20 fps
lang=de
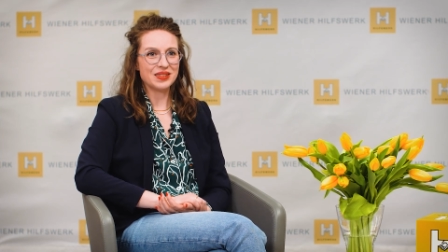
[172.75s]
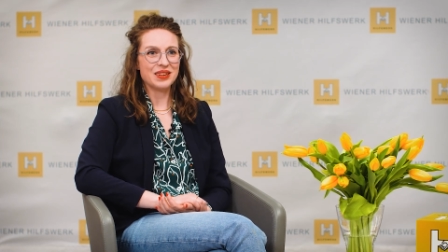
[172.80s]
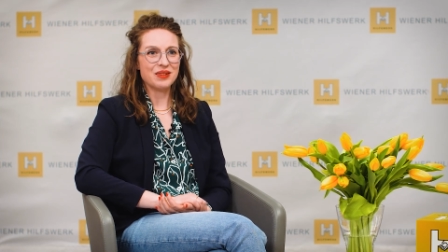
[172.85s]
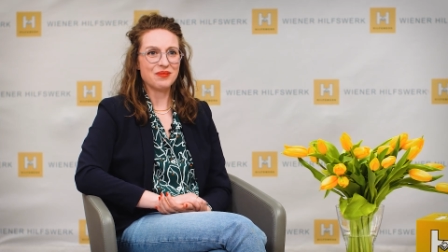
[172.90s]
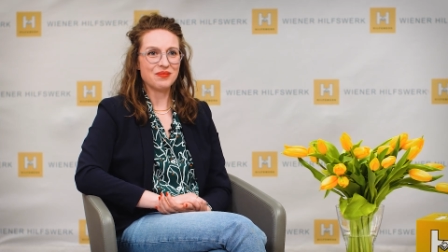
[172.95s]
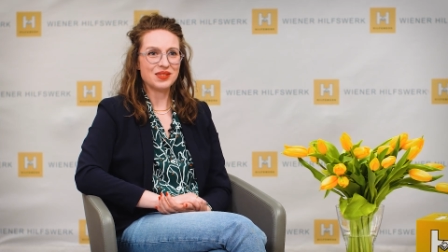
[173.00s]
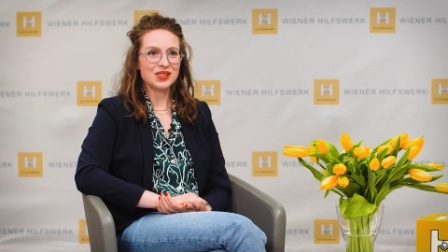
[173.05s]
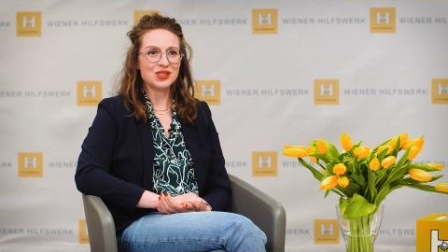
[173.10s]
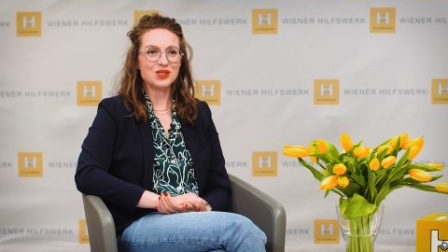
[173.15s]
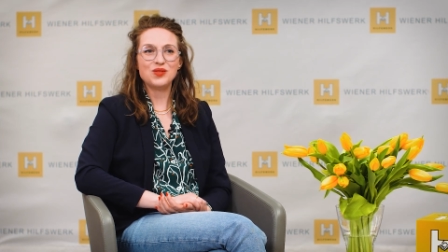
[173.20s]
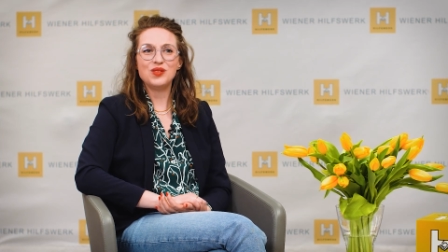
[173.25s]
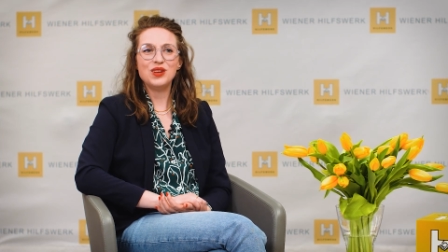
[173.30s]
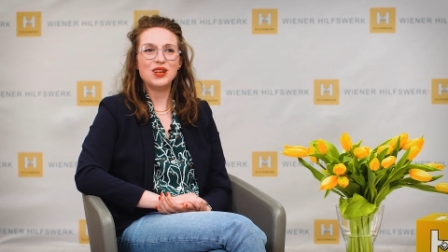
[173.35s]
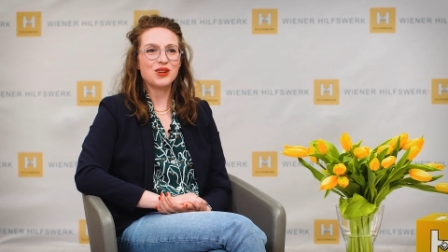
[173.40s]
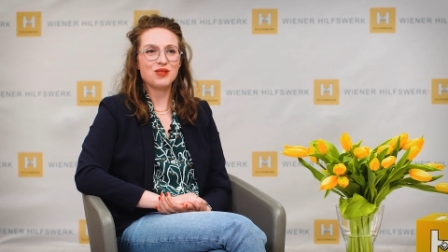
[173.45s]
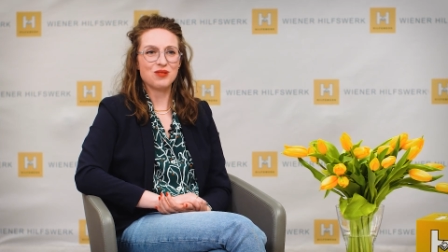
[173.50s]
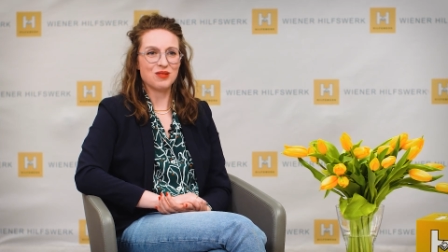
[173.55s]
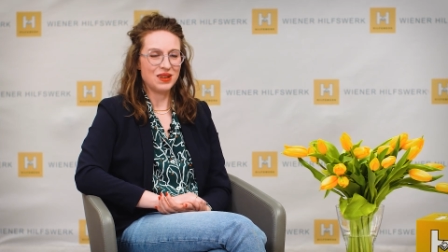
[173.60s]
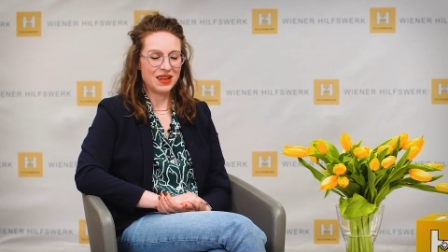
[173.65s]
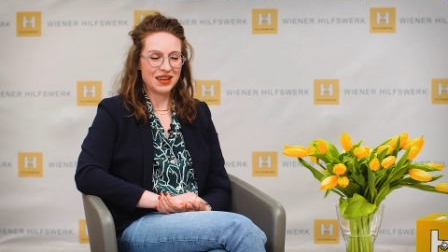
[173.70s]
das
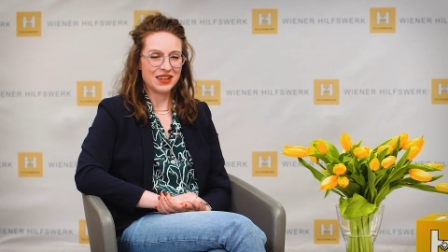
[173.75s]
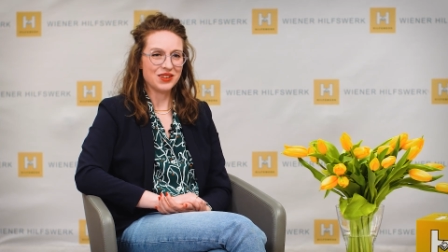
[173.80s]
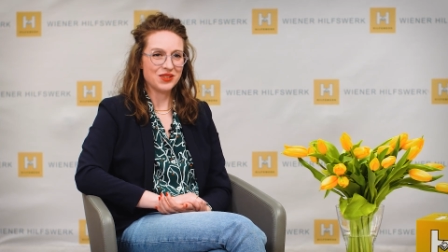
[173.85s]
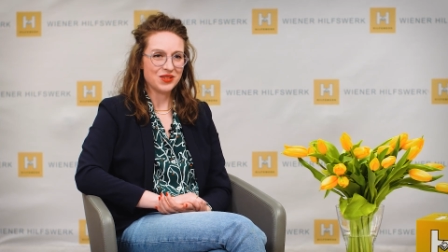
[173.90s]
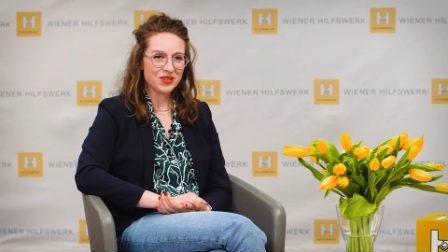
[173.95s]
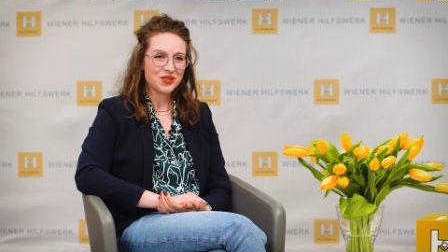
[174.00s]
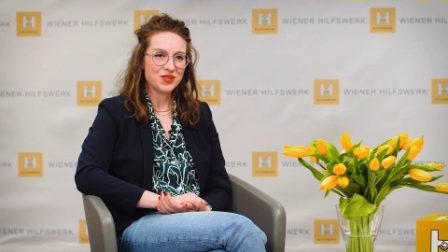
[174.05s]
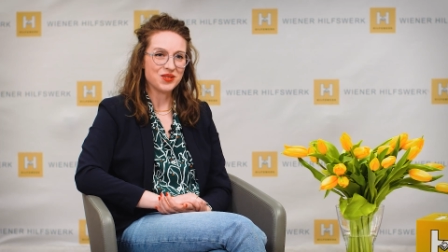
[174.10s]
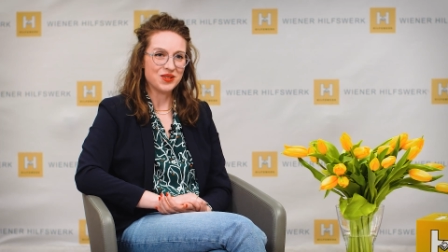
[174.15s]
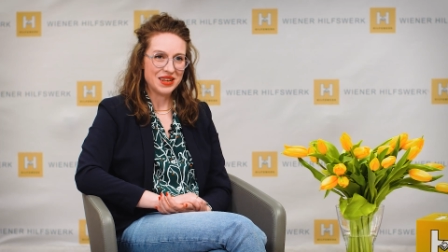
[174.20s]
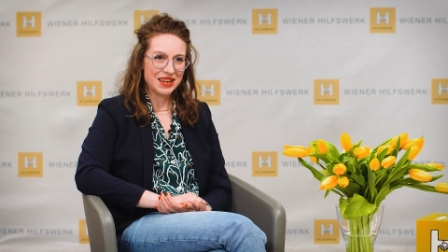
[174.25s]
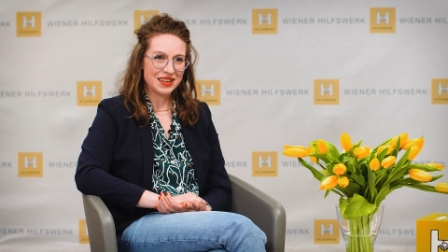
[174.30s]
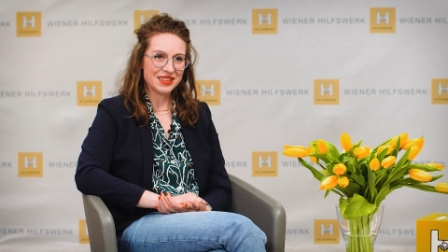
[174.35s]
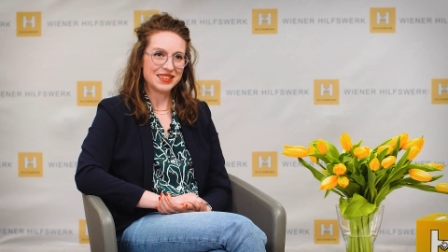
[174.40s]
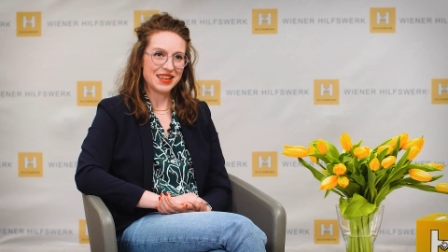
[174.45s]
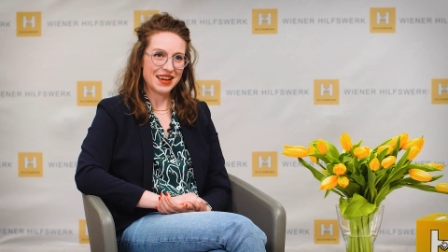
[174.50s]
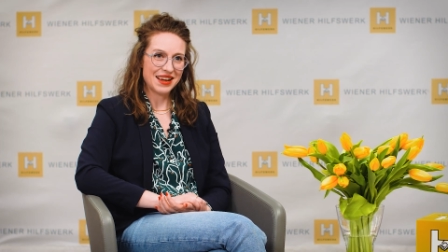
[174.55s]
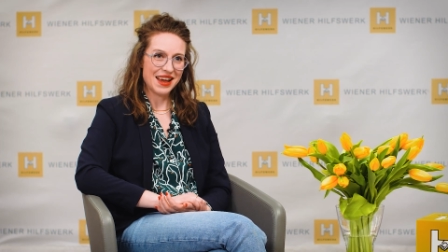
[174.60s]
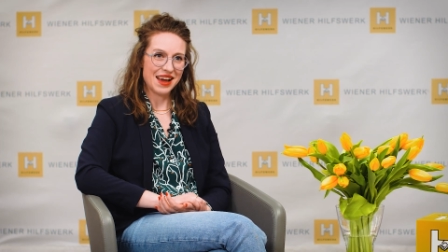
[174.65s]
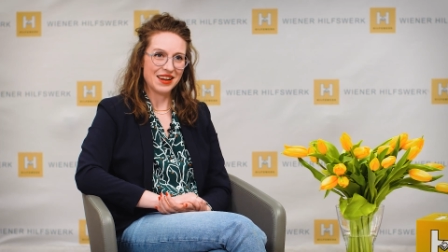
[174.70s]
viele Kolleginnen und Kollegen
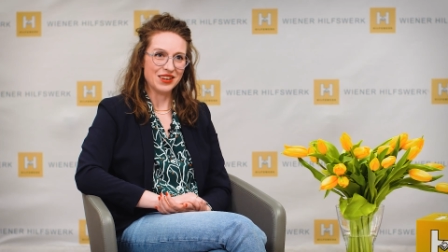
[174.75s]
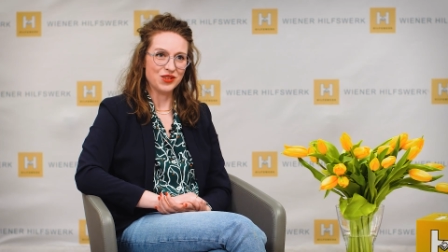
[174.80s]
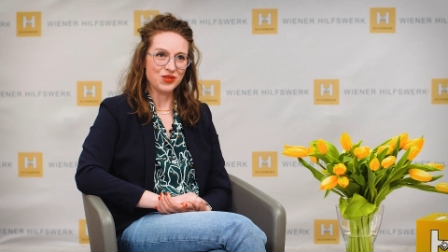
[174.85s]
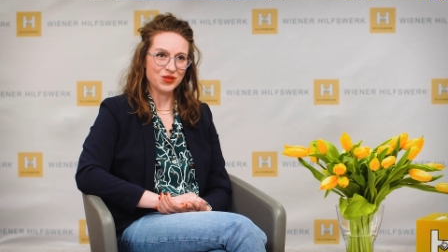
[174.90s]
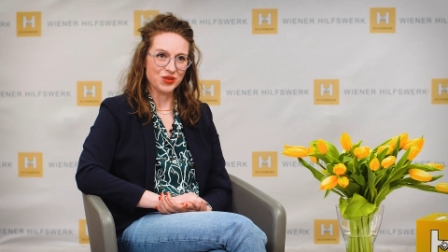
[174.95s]
sehr gerne